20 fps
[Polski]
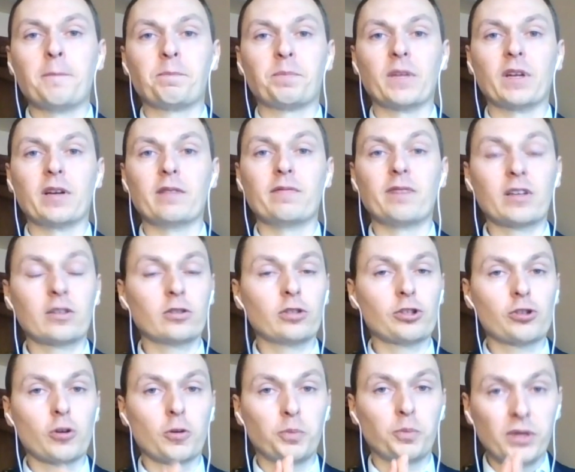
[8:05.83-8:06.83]
E, warto
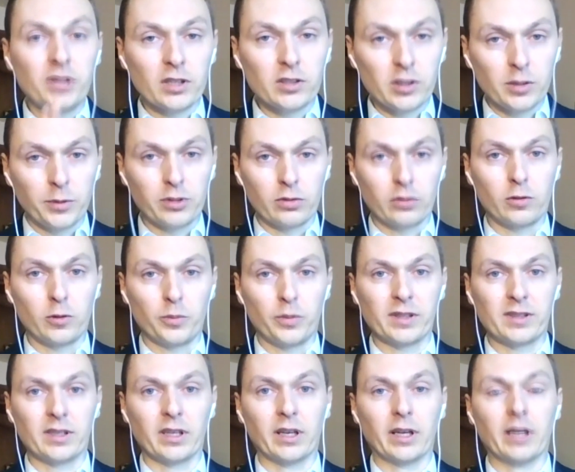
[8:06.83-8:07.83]
też opisać sobie tą grupę
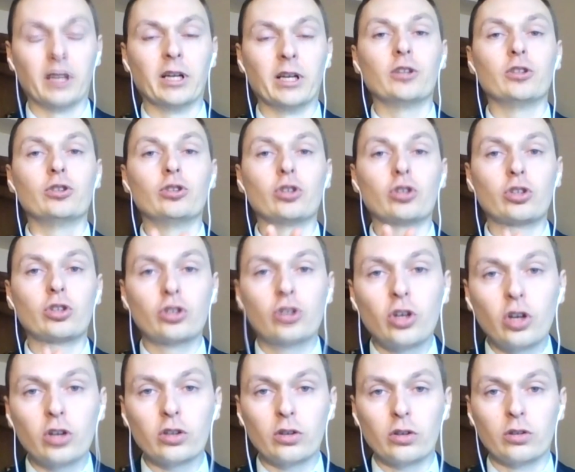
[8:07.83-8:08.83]
C, do
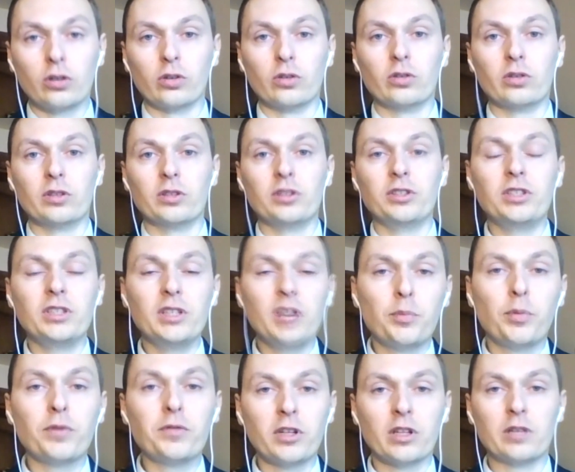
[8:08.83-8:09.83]
kogo nie
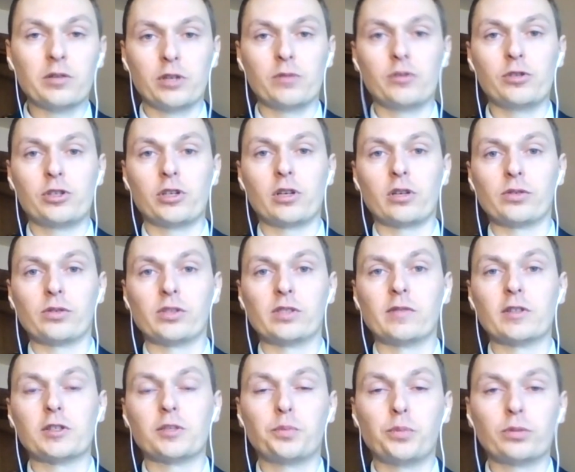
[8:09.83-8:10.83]
powinienem się dzisiaj
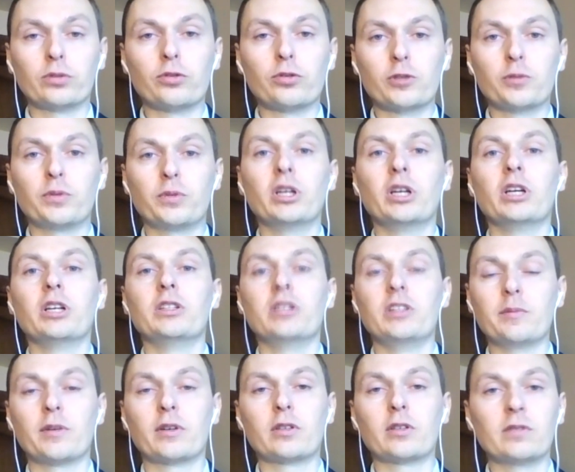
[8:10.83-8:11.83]
odzywać, po to, żeby
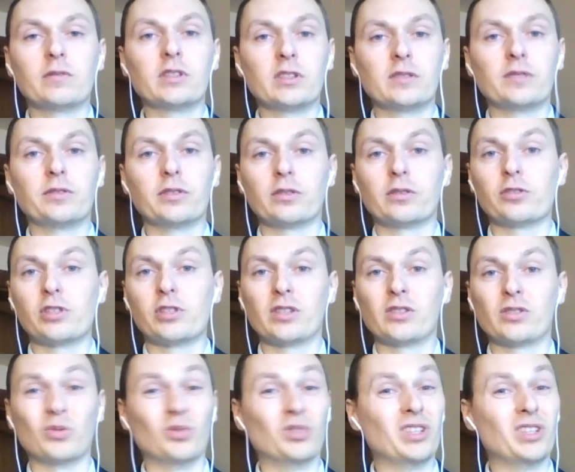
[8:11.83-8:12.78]
nie marnować swojego czasu.